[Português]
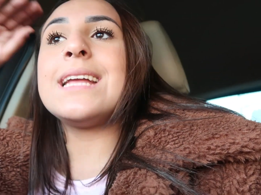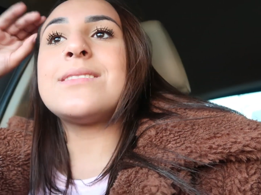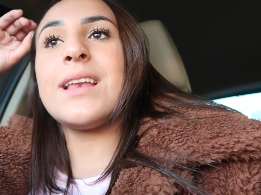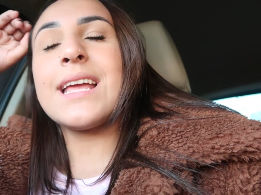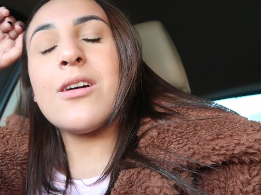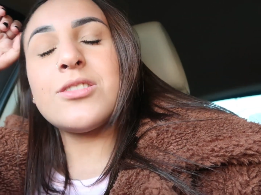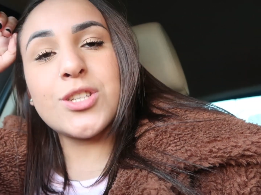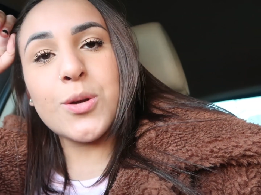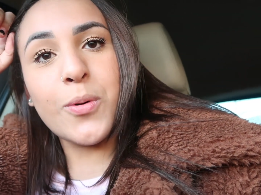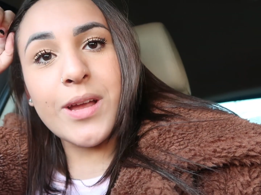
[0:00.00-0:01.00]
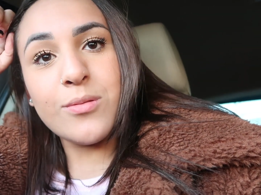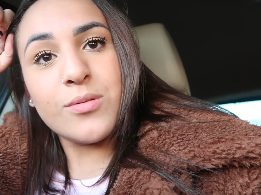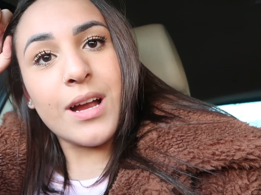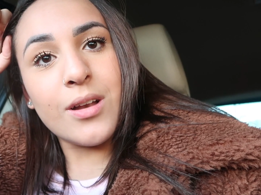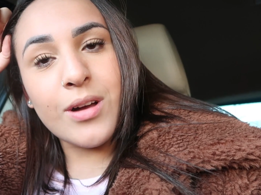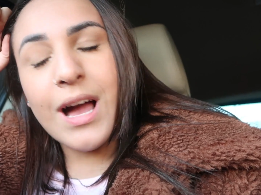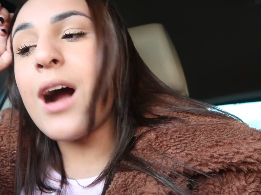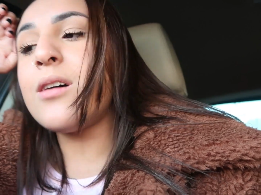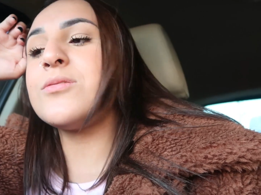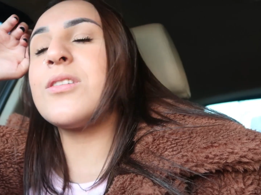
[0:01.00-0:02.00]
Então é legal a gente apoiar um lugar
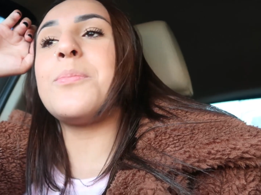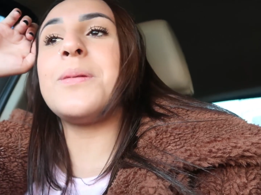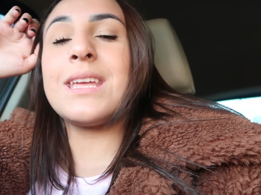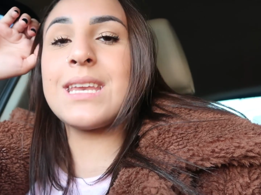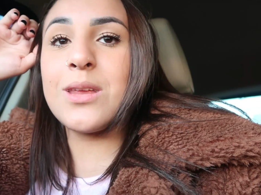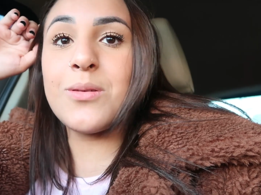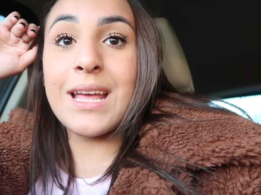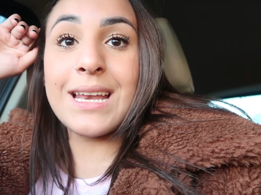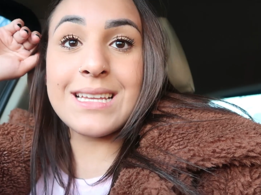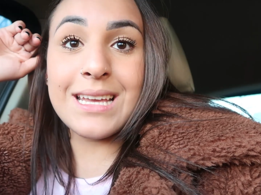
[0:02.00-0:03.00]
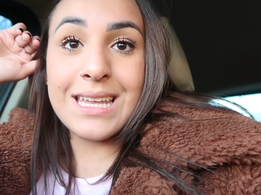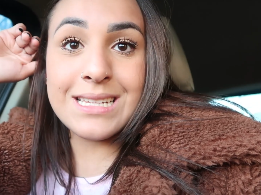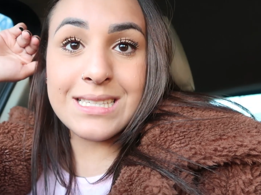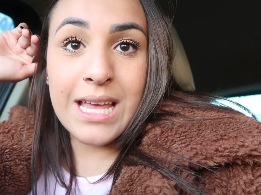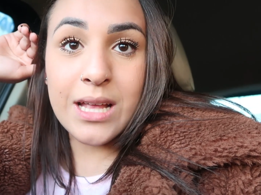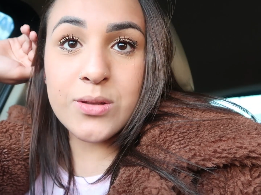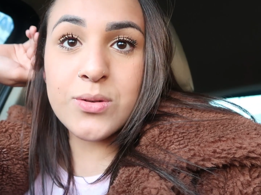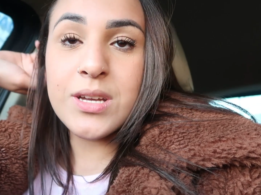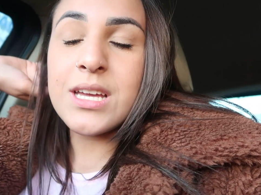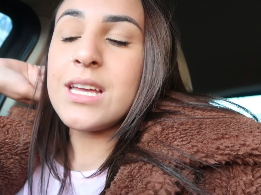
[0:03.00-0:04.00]
local, um lugar pequenininho que ainda tá
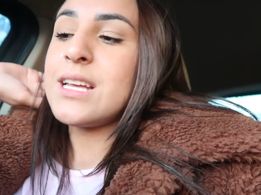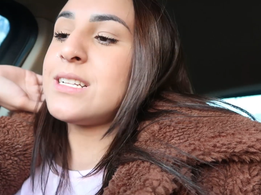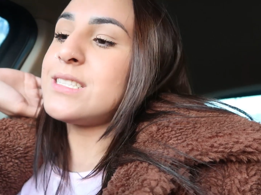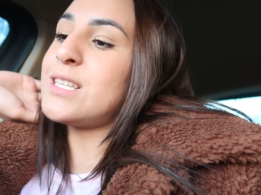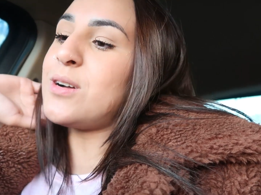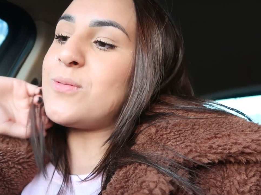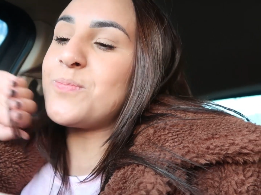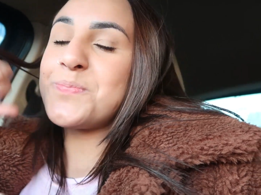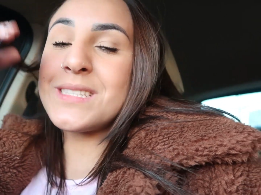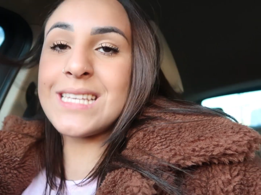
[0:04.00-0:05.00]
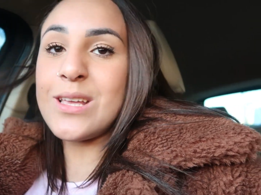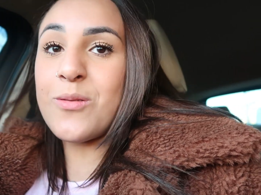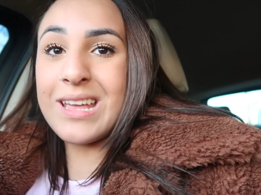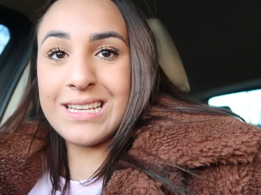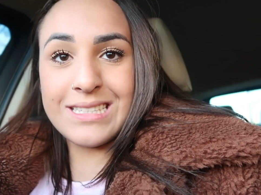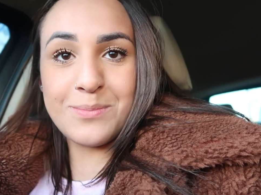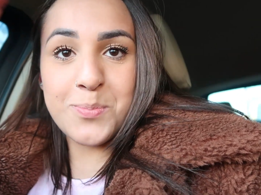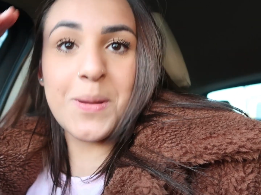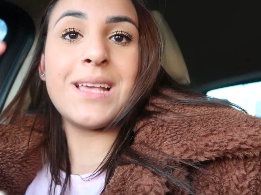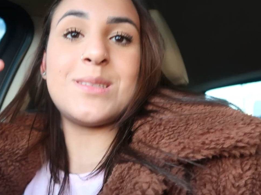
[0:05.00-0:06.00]
crescendo. Então sigam eles e
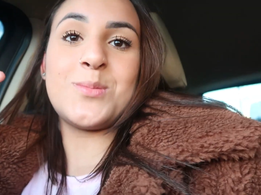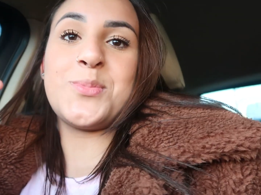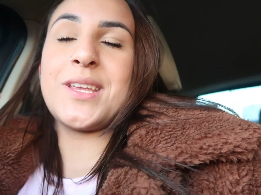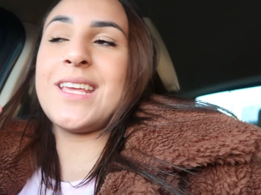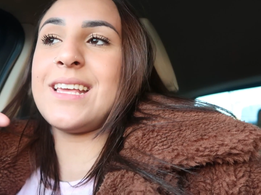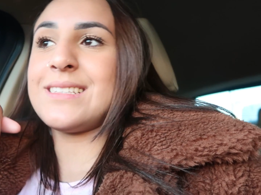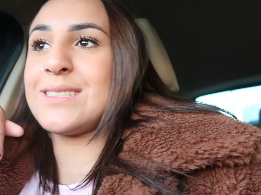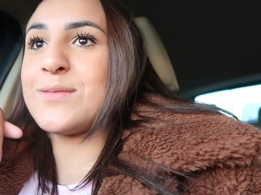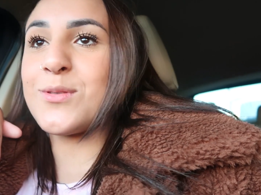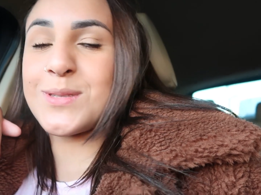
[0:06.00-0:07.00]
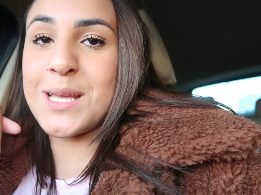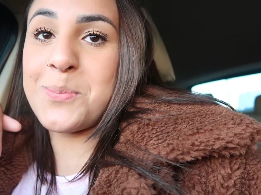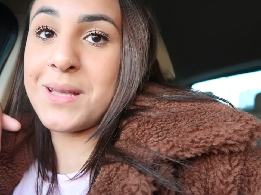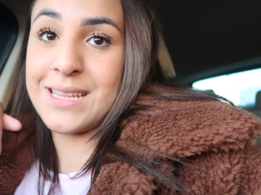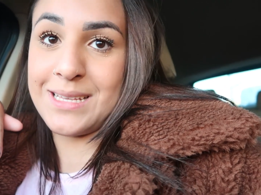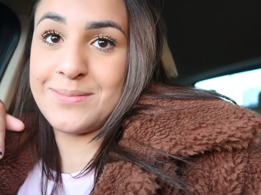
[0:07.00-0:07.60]
peçam, porque vocês não vão se arrepender.